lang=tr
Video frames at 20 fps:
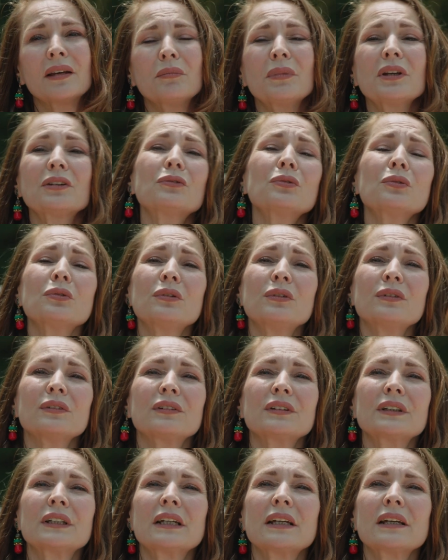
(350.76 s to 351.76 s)
Betül
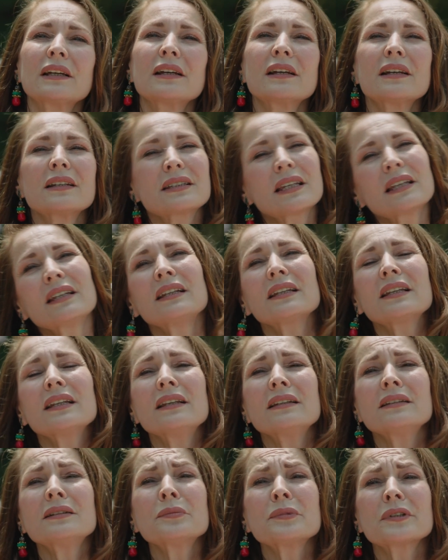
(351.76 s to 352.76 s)
sen
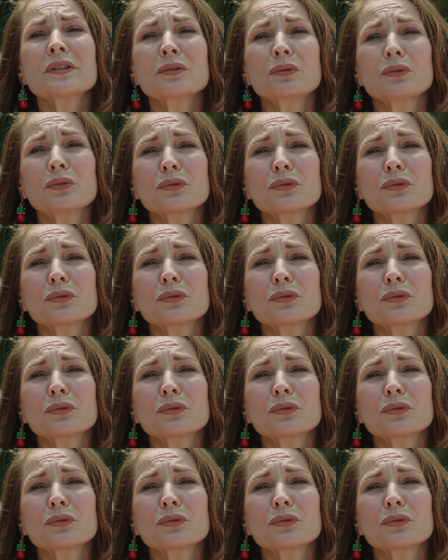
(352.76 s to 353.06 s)
ilgilenir misin